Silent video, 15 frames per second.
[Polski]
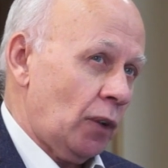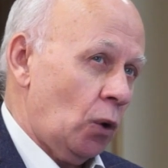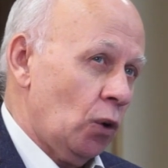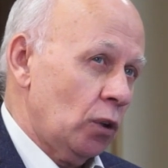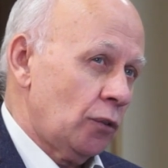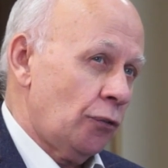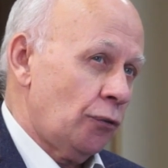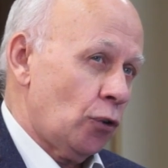
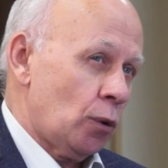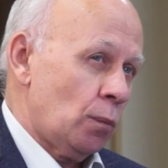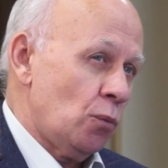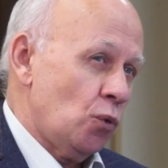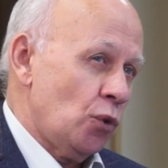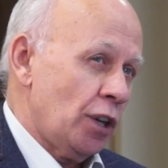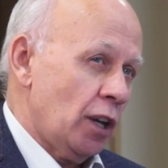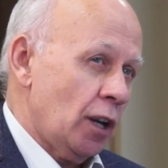on
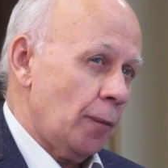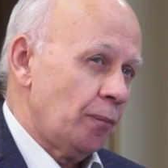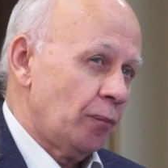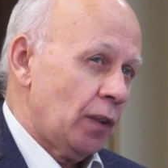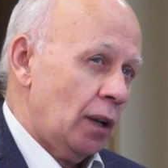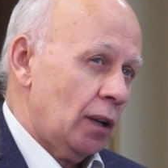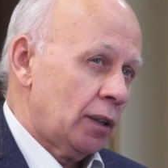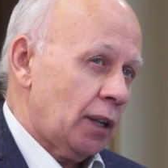formuje,
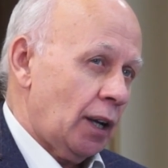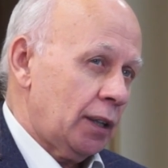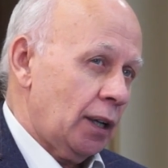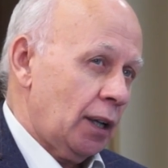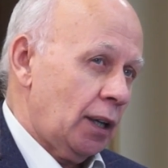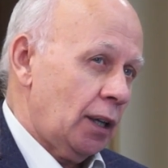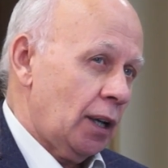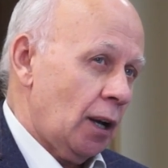tak
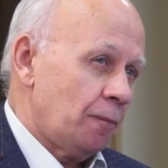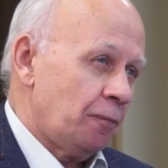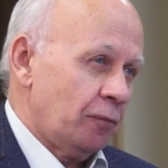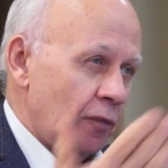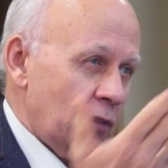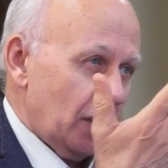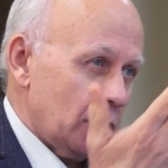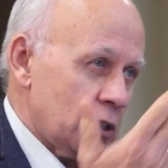jak ja
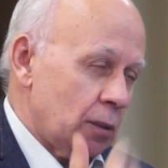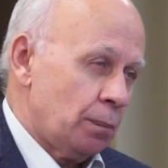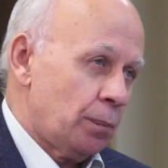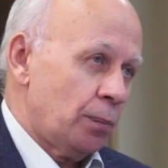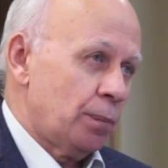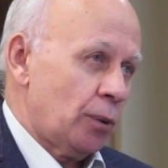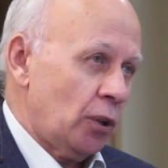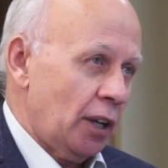w naszym
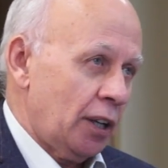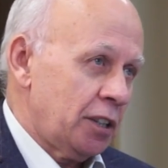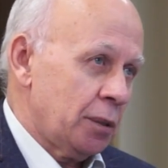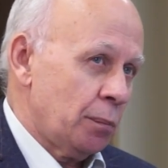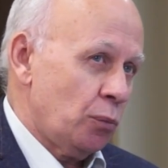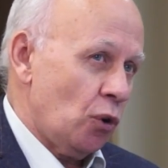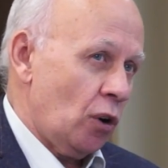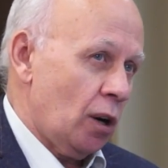
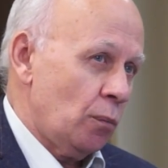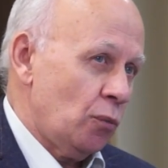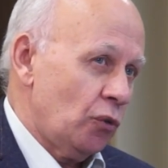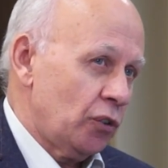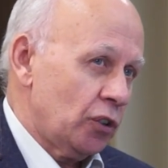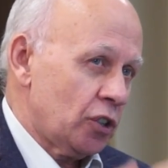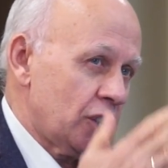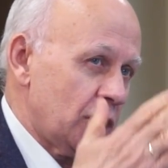projekcie Boga
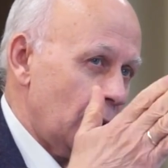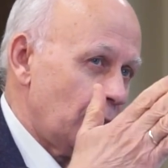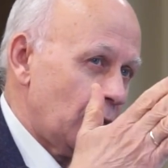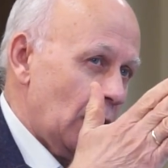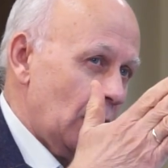mówię, że